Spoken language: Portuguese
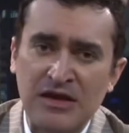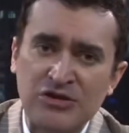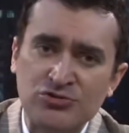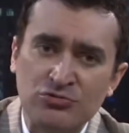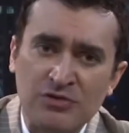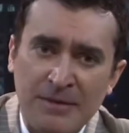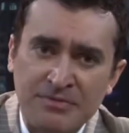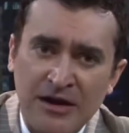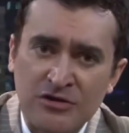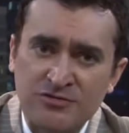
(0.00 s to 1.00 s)
Isto no
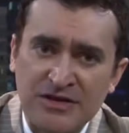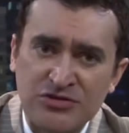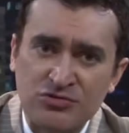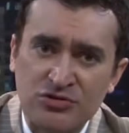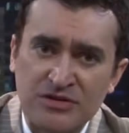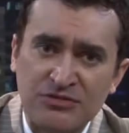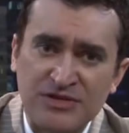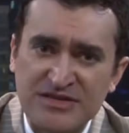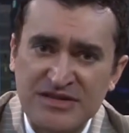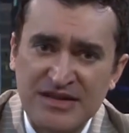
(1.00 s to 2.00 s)
capitalismo vai se
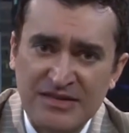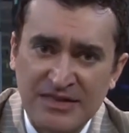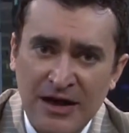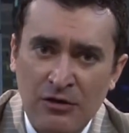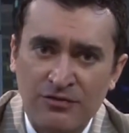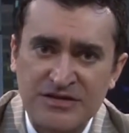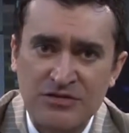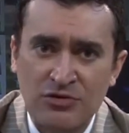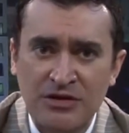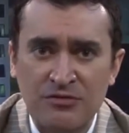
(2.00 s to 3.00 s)
tornando incidental, vai
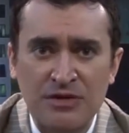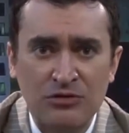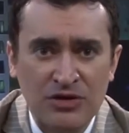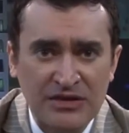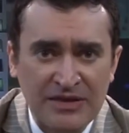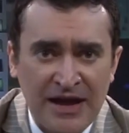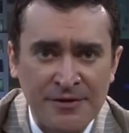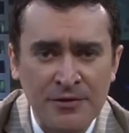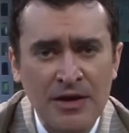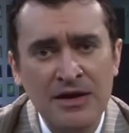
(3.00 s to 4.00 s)
se tornando
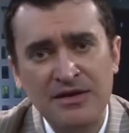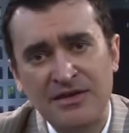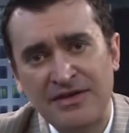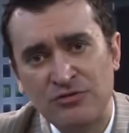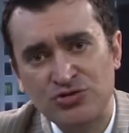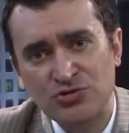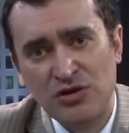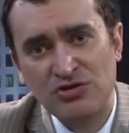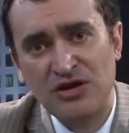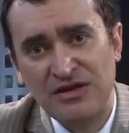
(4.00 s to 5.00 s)
minoritário, de tal
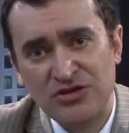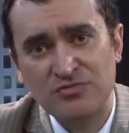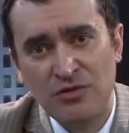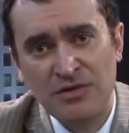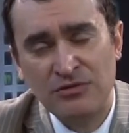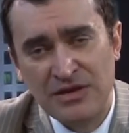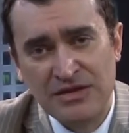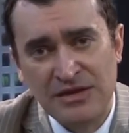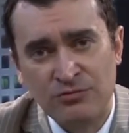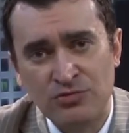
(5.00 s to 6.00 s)
sorte que nesse momento
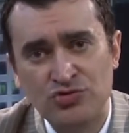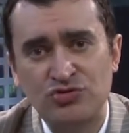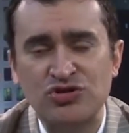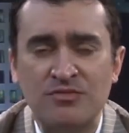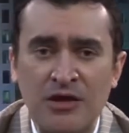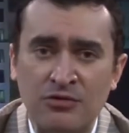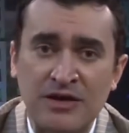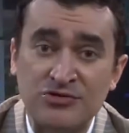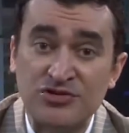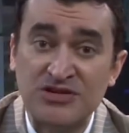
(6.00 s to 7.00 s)
então do surgimento
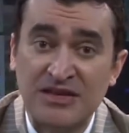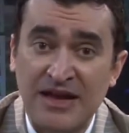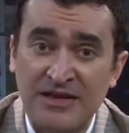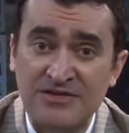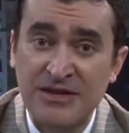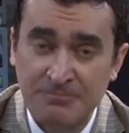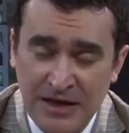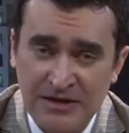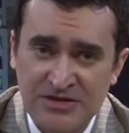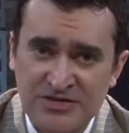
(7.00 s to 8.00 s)
das sociedades
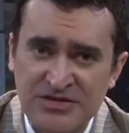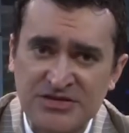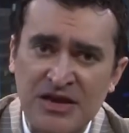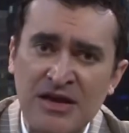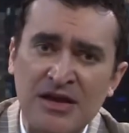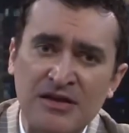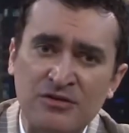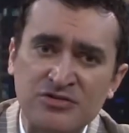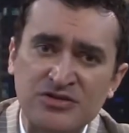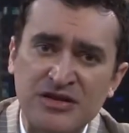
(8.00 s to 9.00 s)
capitalistas,
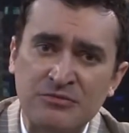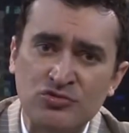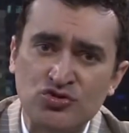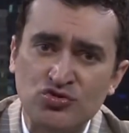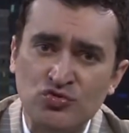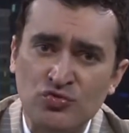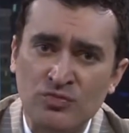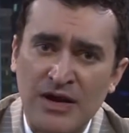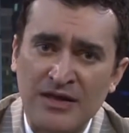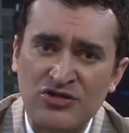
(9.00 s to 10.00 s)
nós temos
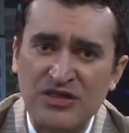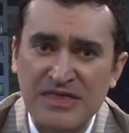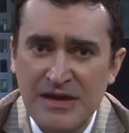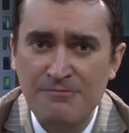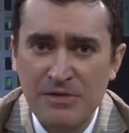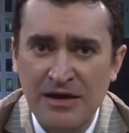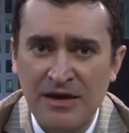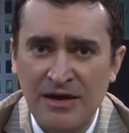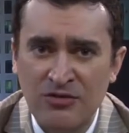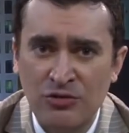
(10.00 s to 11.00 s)
uma
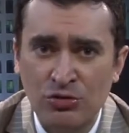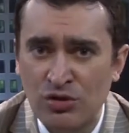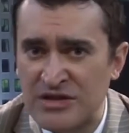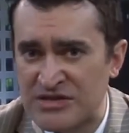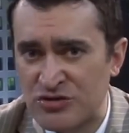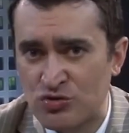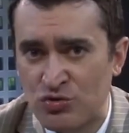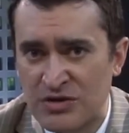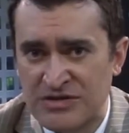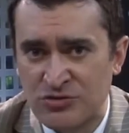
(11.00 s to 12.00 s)
dinâmica de todas as
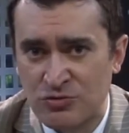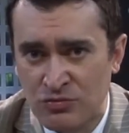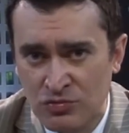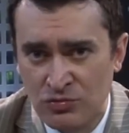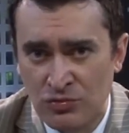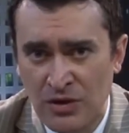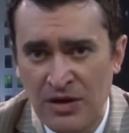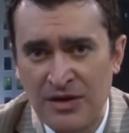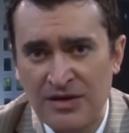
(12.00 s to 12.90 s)
coisas do mundo